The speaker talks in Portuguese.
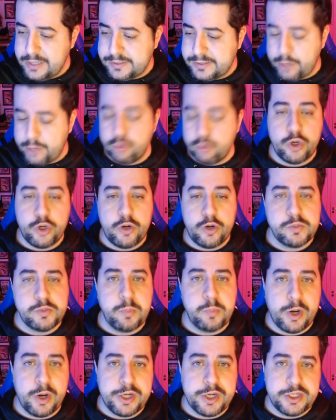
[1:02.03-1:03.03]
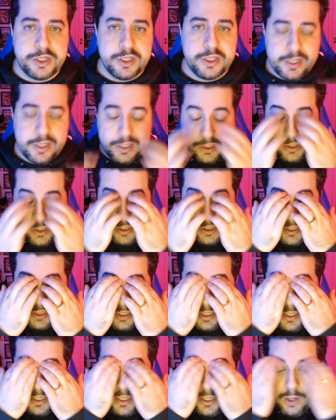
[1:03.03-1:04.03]
saiu no Jornal Esporte de
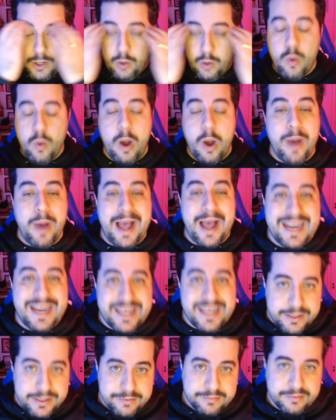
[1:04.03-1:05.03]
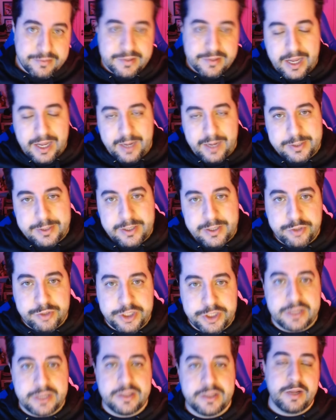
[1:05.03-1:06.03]
que o Al da Arábia
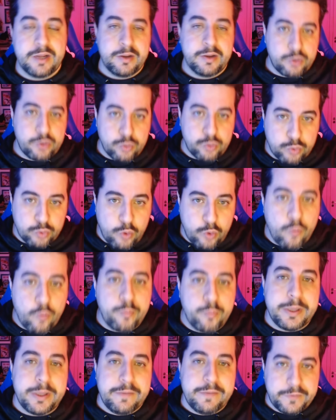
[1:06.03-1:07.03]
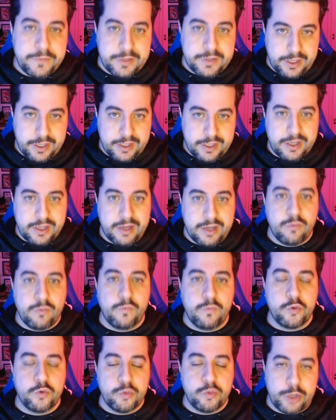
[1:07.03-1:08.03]
Saudita, junto com o PIF, né, que é o
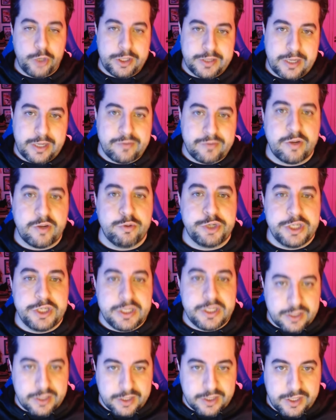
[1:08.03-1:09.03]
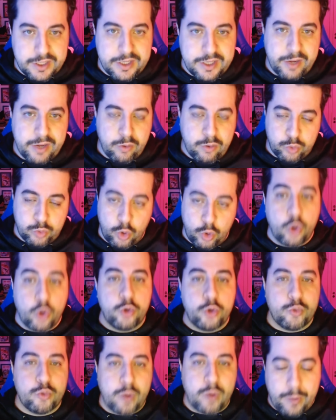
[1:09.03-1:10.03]
Fundo Monetário Saudita, que é o
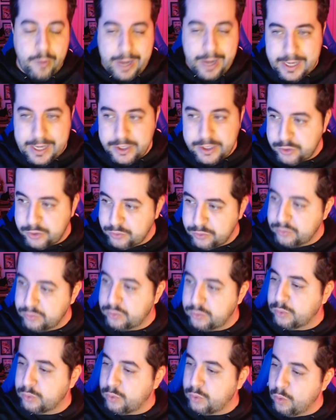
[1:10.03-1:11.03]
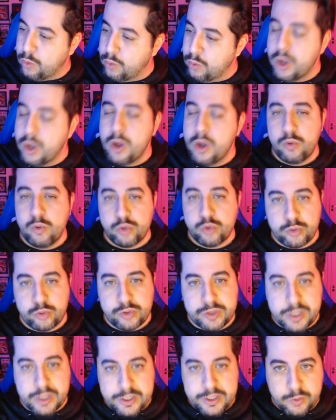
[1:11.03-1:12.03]
dono do Al junto com os
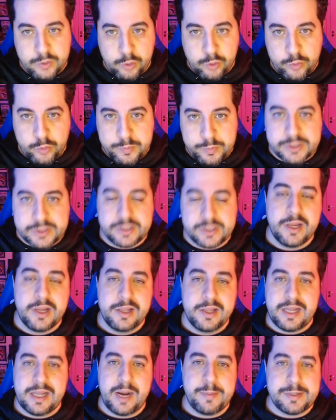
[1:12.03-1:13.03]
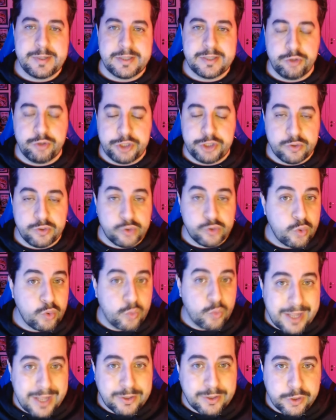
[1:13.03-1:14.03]
outros três clubes da Arábia Saudita, os
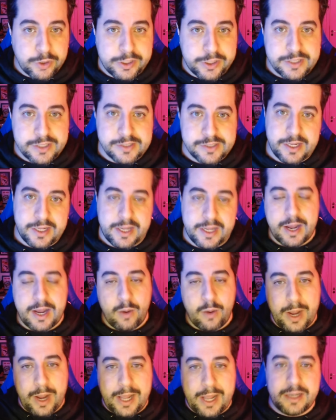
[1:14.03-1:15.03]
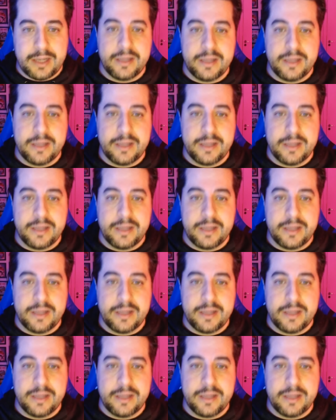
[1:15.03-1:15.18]
quatro grandes, né, Al ao